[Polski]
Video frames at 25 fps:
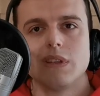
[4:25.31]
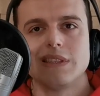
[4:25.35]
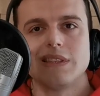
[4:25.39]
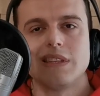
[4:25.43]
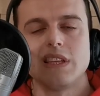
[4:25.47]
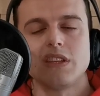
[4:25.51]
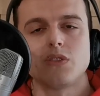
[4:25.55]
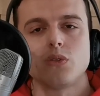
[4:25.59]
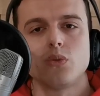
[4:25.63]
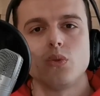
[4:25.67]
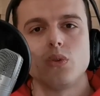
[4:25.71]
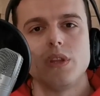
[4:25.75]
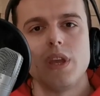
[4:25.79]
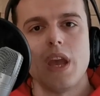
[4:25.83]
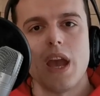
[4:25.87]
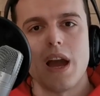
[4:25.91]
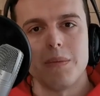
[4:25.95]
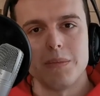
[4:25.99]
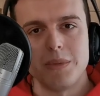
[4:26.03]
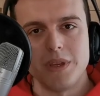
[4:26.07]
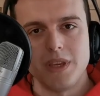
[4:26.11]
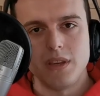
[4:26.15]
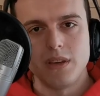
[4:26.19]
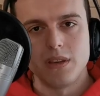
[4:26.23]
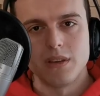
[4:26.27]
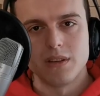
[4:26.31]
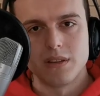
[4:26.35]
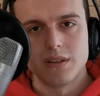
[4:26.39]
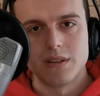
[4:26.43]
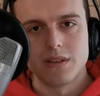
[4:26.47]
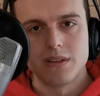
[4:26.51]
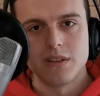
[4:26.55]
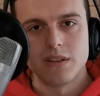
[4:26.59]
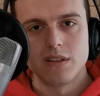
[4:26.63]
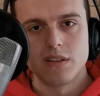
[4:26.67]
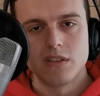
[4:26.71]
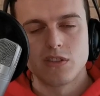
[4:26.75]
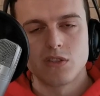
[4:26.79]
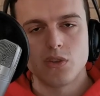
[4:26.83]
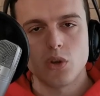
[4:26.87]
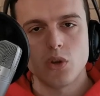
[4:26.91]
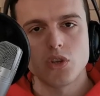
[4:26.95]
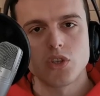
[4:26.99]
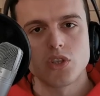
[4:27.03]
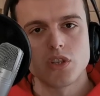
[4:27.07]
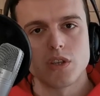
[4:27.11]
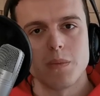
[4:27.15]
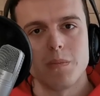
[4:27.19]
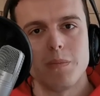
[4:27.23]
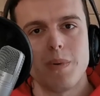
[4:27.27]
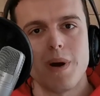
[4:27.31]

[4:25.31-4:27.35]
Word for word: ze studiami coś